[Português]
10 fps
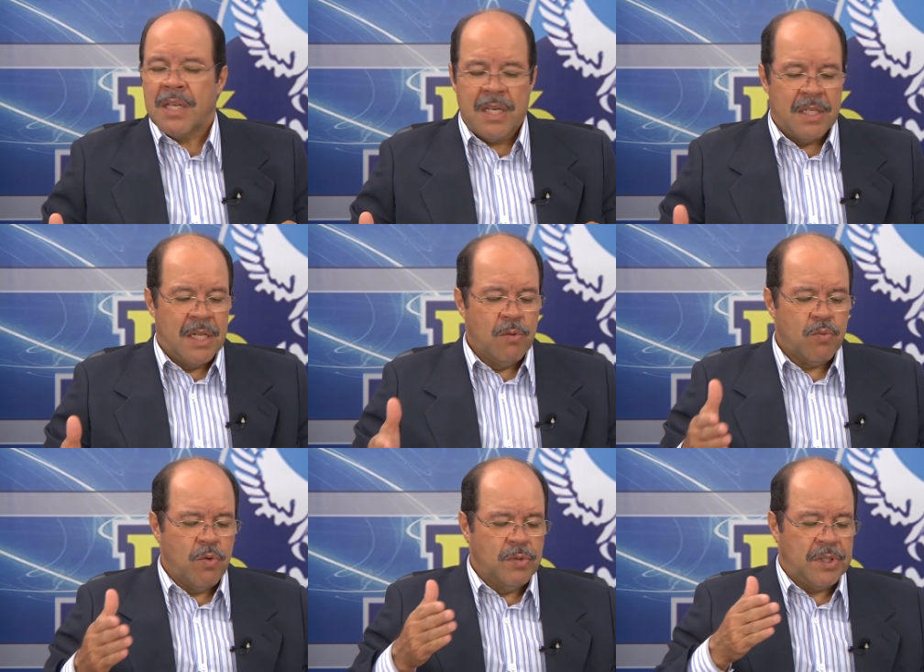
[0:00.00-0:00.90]
que não
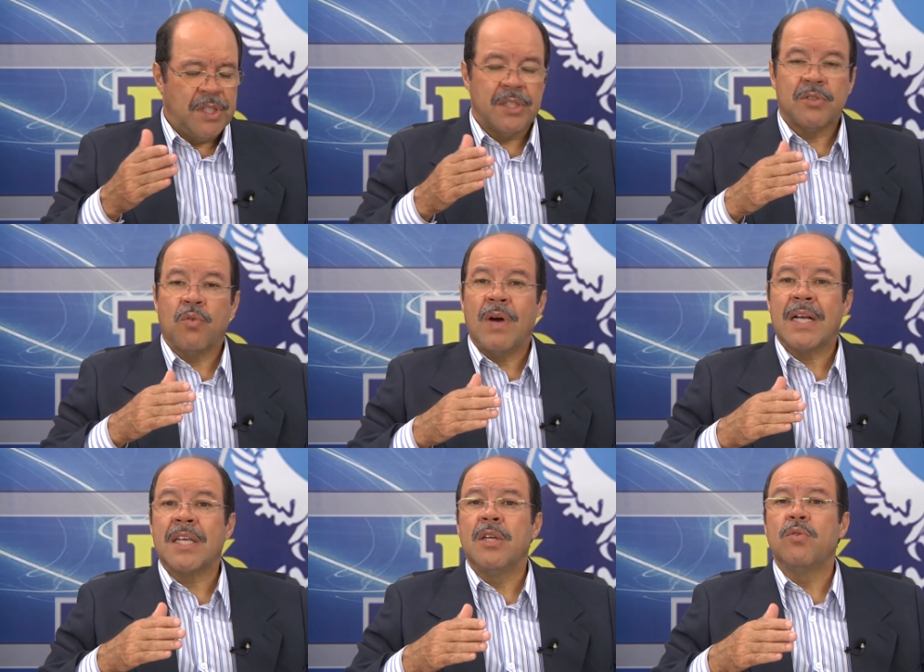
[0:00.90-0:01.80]
condiz com
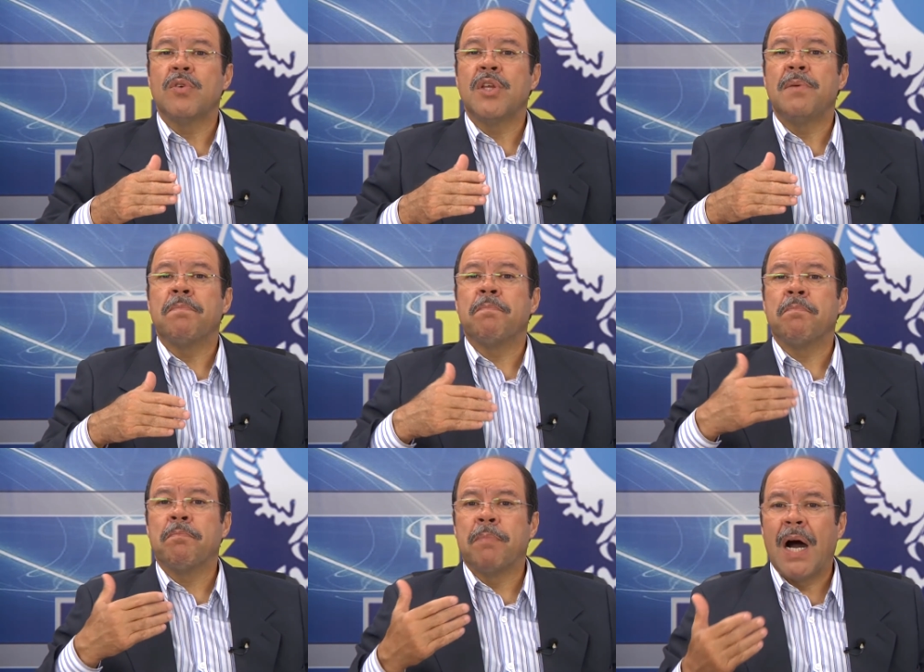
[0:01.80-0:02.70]
aquilo que
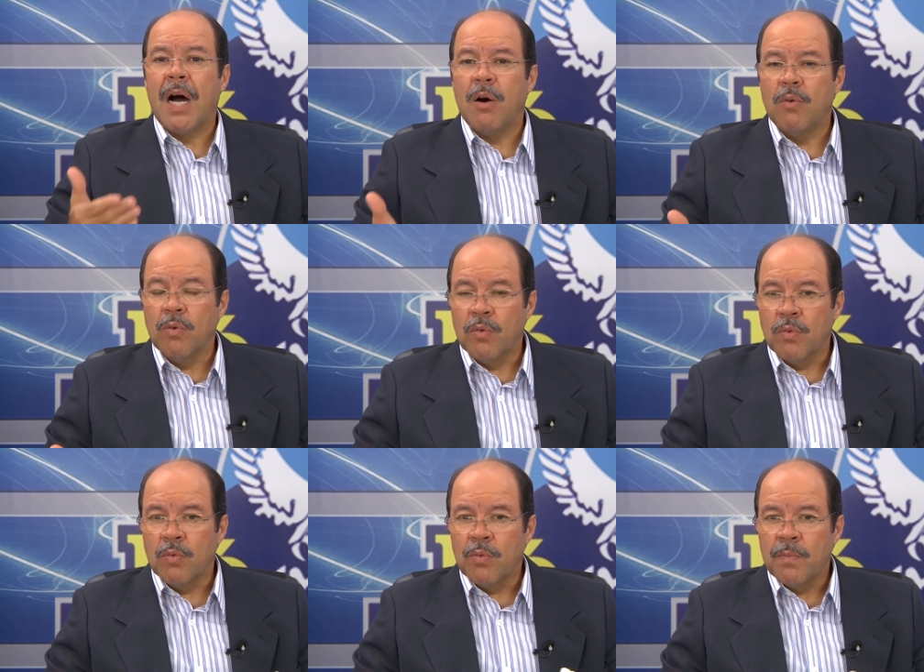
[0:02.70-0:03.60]
Paulo,